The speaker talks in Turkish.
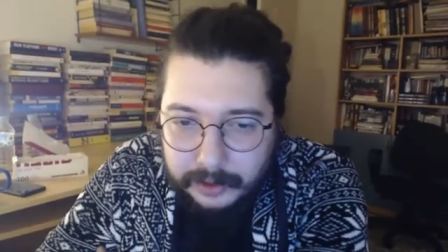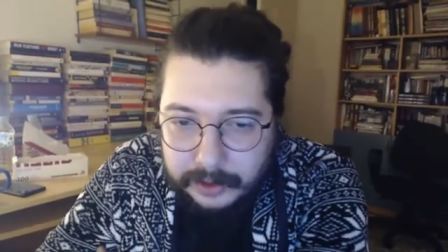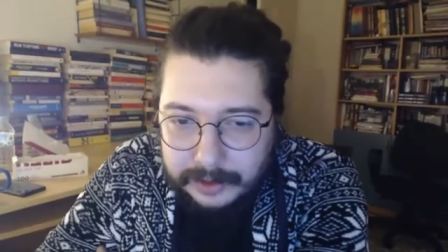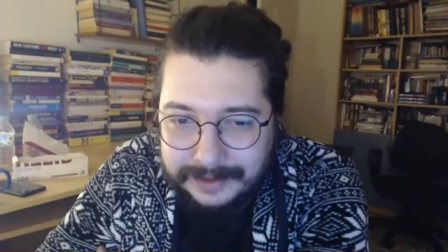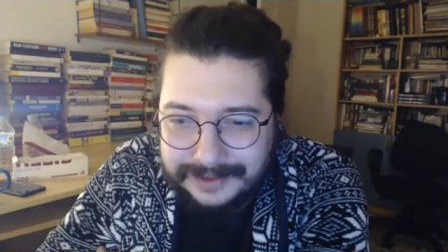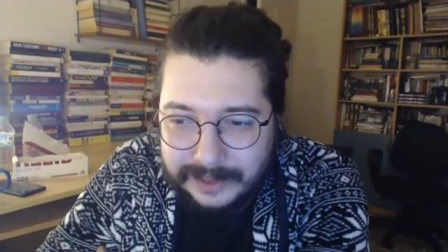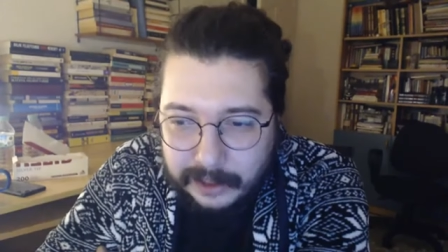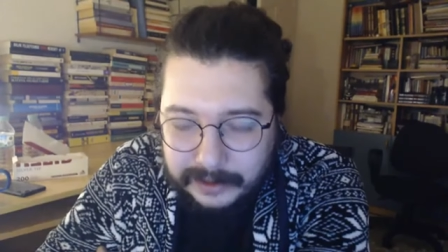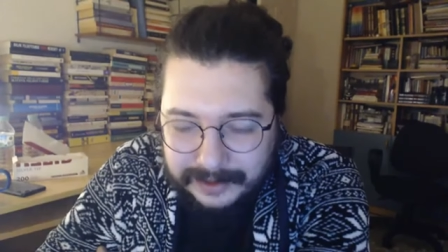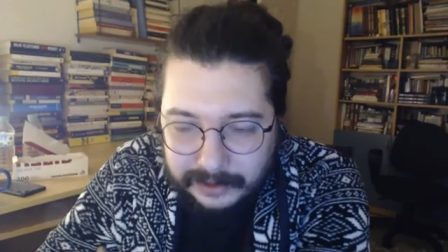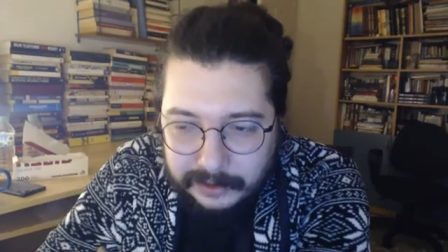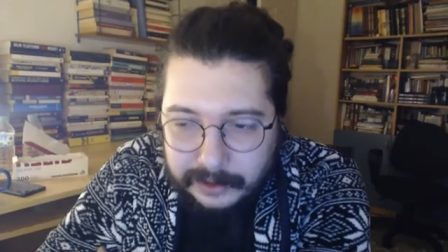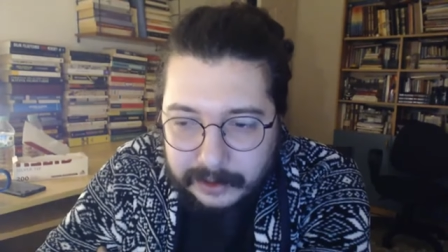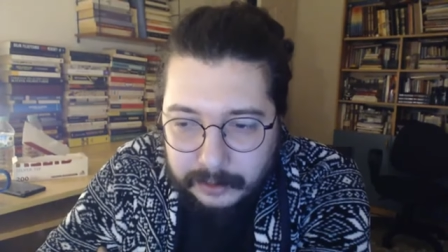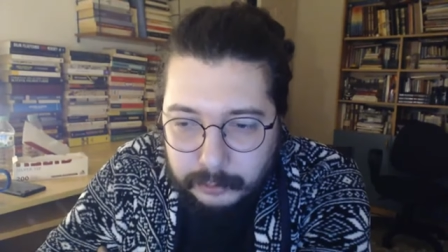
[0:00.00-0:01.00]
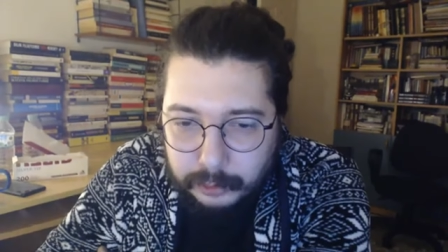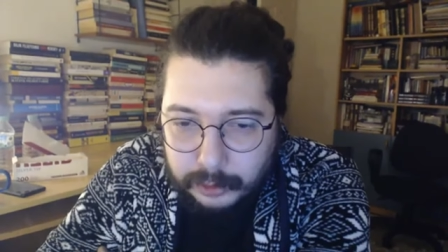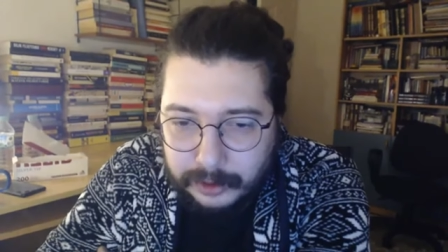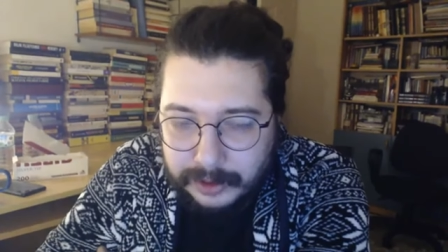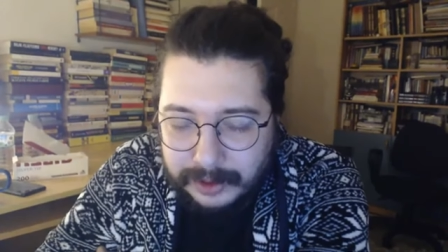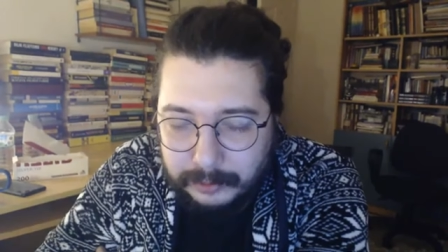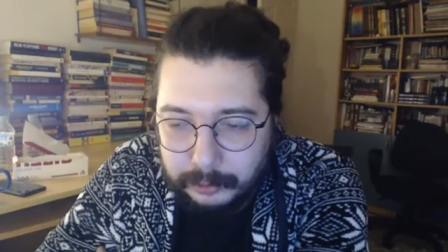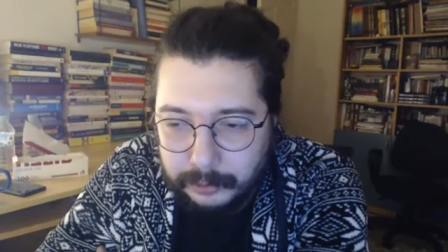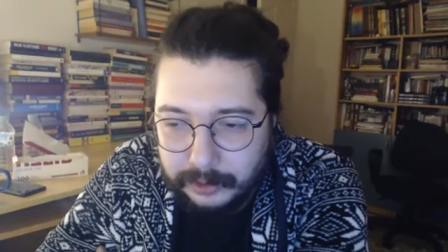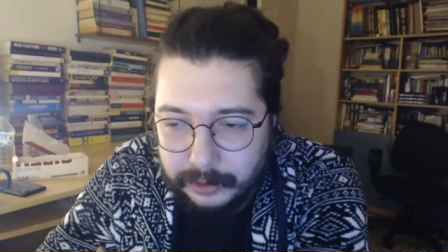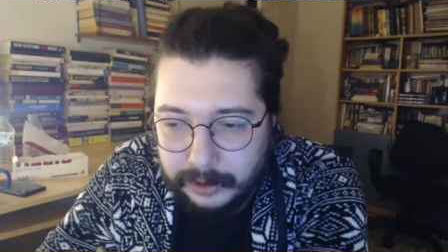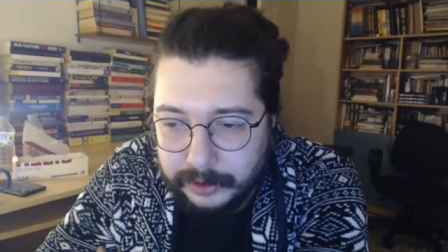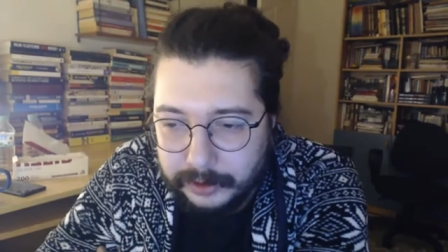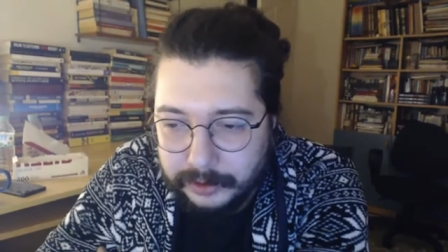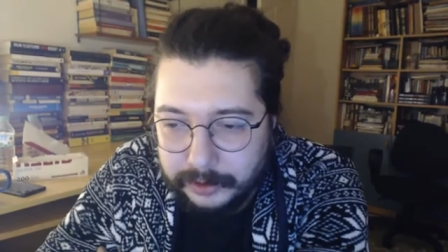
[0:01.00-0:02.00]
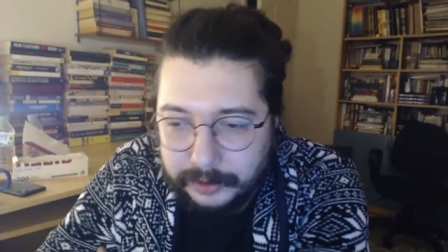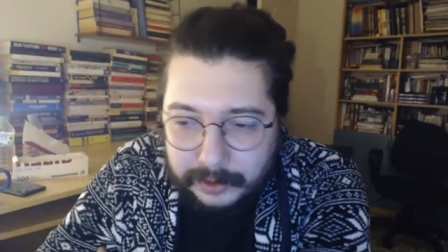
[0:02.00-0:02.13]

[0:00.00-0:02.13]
İnsan sesiyle müzik yapıyorlar.